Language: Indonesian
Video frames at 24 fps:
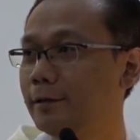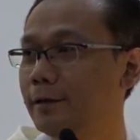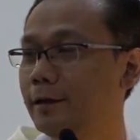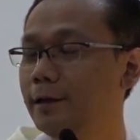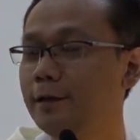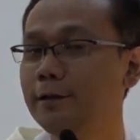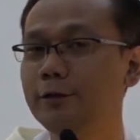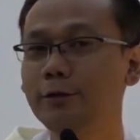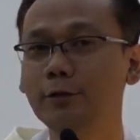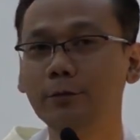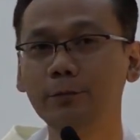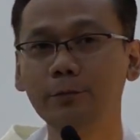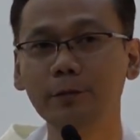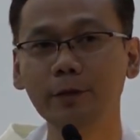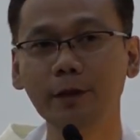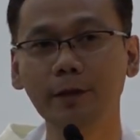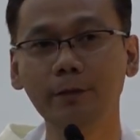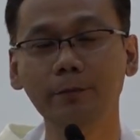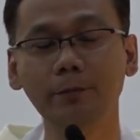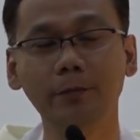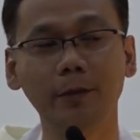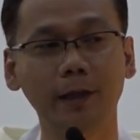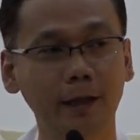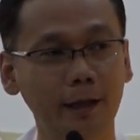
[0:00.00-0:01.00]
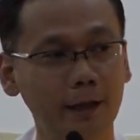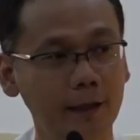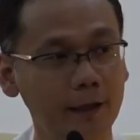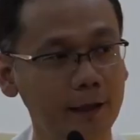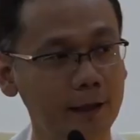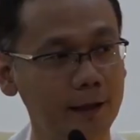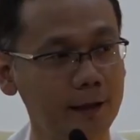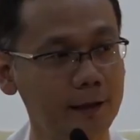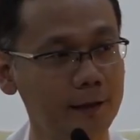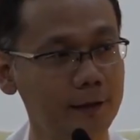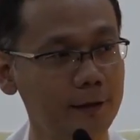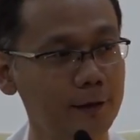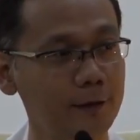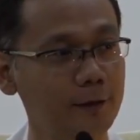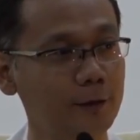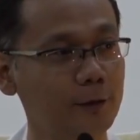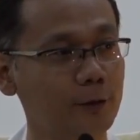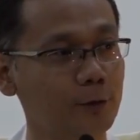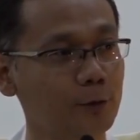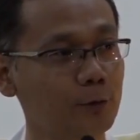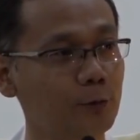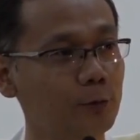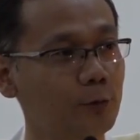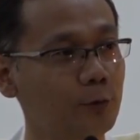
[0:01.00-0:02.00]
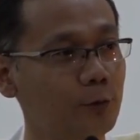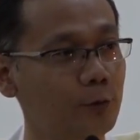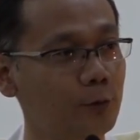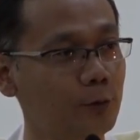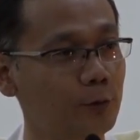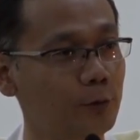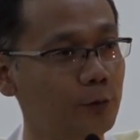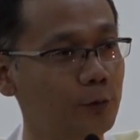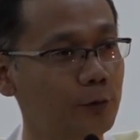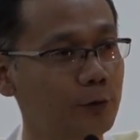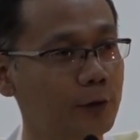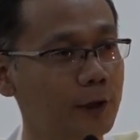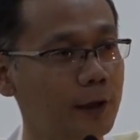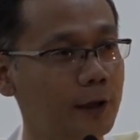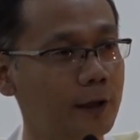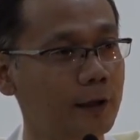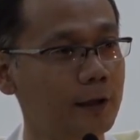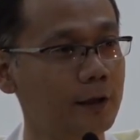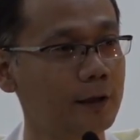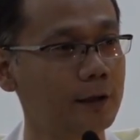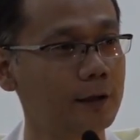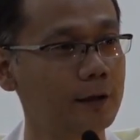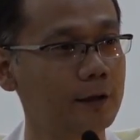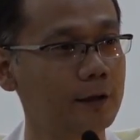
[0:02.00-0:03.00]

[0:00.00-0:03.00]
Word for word: Hidupnya baik, rukun ya.